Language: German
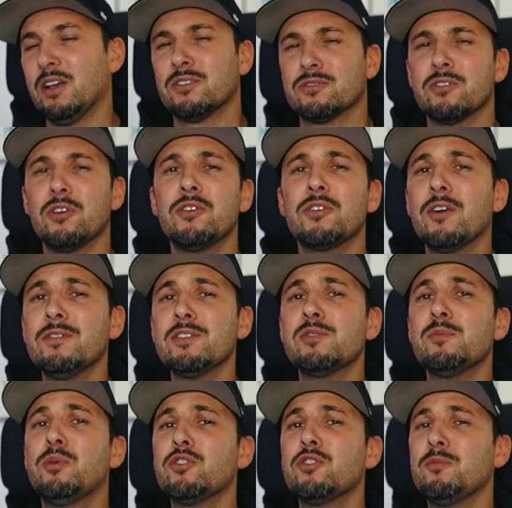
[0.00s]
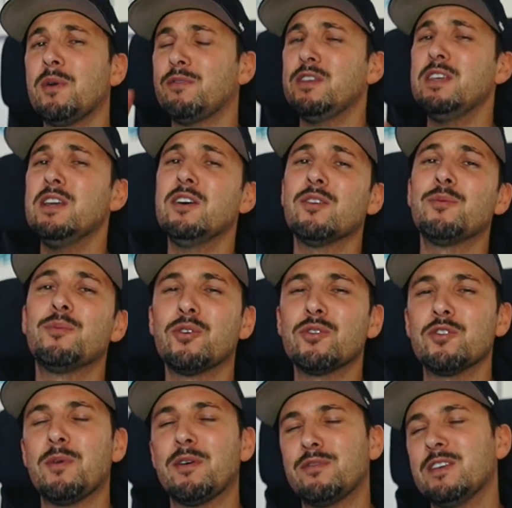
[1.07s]
So Leute, kommen wir zu Punkt Nummer 4 und Punkt
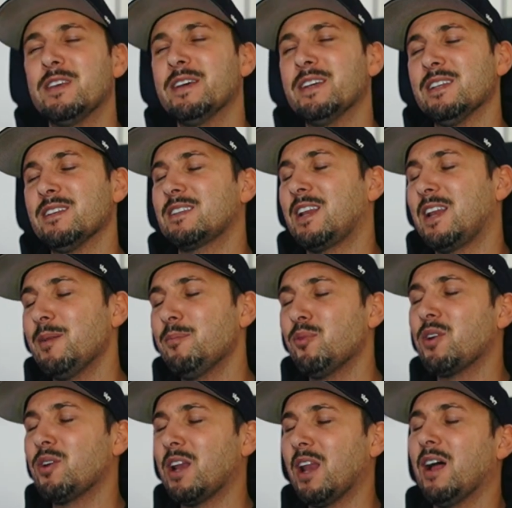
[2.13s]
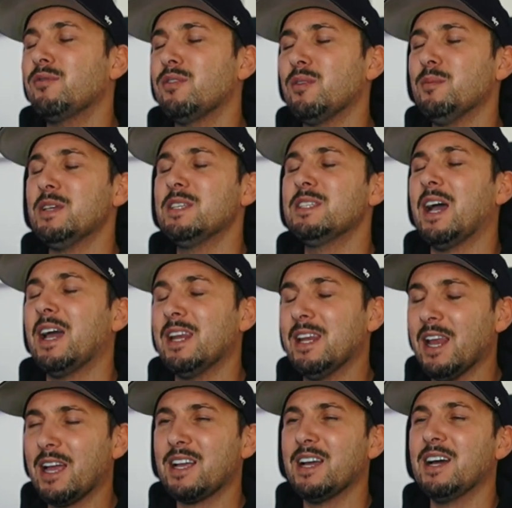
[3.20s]
Nummer 4 ist klipp und klar für mich ein
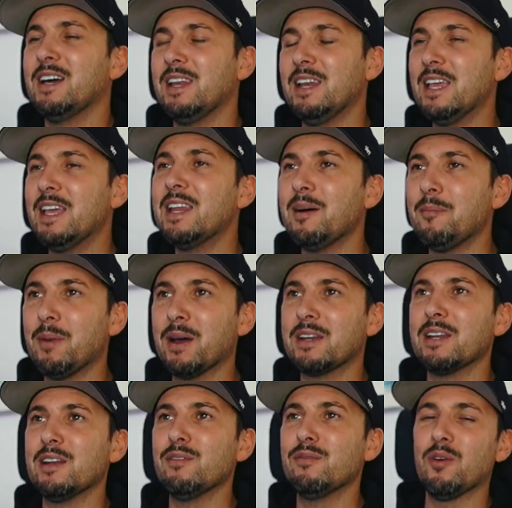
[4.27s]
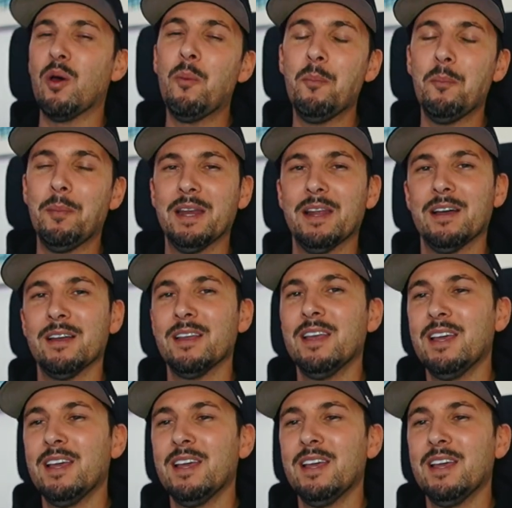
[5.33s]
langer Ledermantel für Männer.